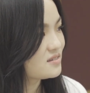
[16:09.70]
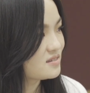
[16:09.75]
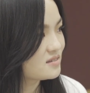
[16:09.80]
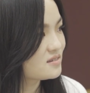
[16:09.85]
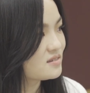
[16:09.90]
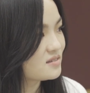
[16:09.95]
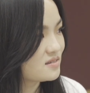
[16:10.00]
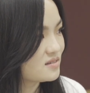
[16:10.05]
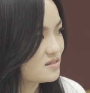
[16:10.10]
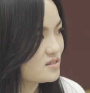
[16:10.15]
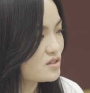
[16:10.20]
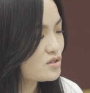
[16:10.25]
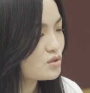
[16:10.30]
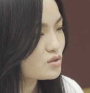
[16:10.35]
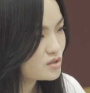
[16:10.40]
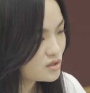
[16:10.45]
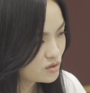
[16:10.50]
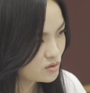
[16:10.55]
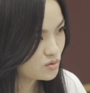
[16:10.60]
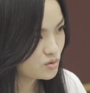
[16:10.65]
嗯，这
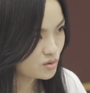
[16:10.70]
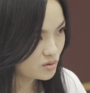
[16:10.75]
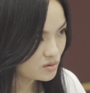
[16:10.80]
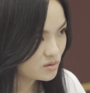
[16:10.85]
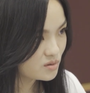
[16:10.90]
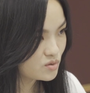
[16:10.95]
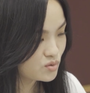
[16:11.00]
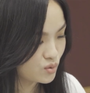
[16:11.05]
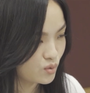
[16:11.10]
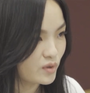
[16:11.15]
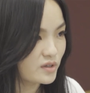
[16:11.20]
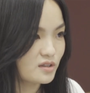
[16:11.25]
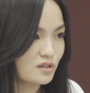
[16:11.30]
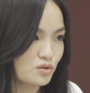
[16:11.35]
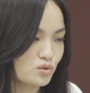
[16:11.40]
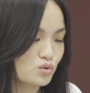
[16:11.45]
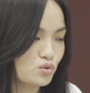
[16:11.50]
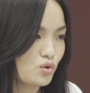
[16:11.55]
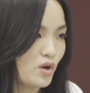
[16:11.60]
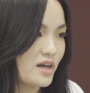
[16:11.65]
就是。所谓的
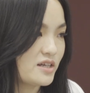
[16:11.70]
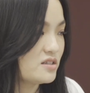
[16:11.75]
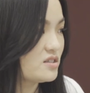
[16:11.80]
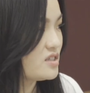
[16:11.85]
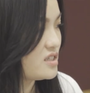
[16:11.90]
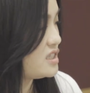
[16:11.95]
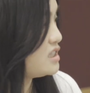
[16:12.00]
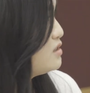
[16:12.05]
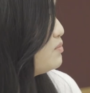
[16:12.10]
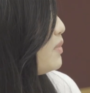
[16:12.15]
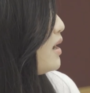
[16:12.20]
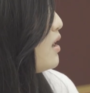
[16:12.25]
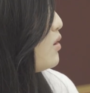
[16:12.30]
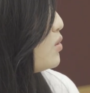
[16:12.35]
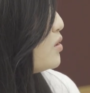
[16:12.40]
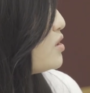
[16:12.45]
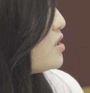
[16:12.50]
喘息吧，我